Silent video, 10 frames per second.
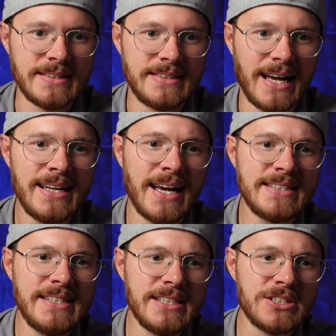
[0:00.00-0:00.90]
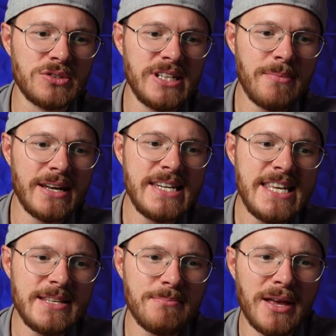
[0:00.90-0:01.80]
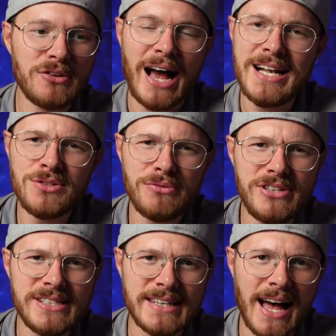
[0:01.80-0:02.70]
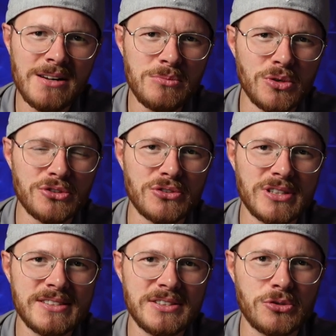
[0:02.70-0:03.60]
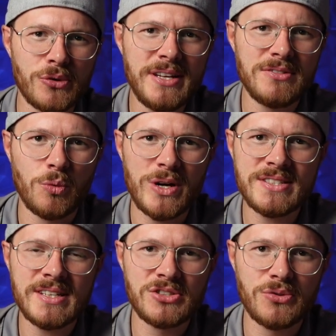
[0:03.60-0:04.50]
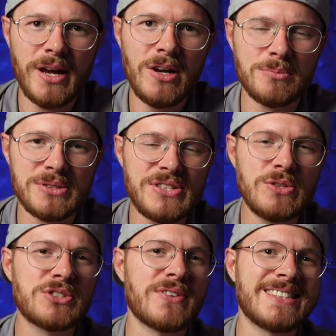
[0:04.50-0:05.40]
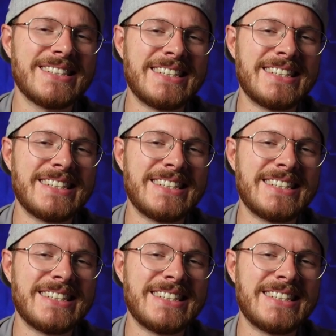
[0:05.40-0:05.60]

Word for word: Dann ein Titel, zu dem man nicht mehr allzu viel sagen muss, und das ist Great Western Trail und beziehungsweise